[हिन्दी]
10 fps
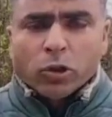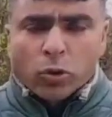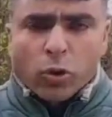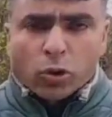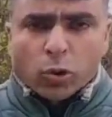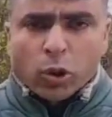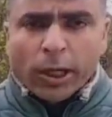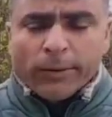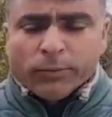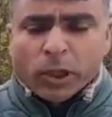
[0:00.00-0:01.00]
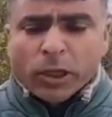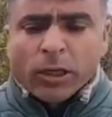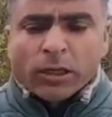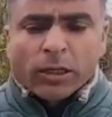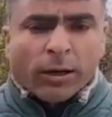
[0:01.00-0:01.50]
हो चुकी है
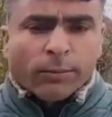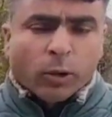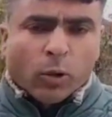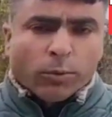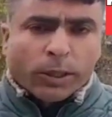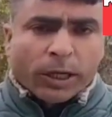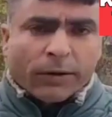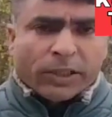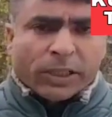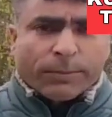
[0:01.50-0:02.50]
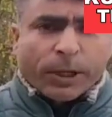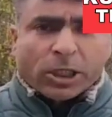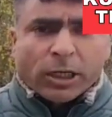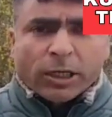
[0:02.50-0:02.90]
लेकिन अब लोग भी काफ़ी ज़्यादा परेशान लेकिन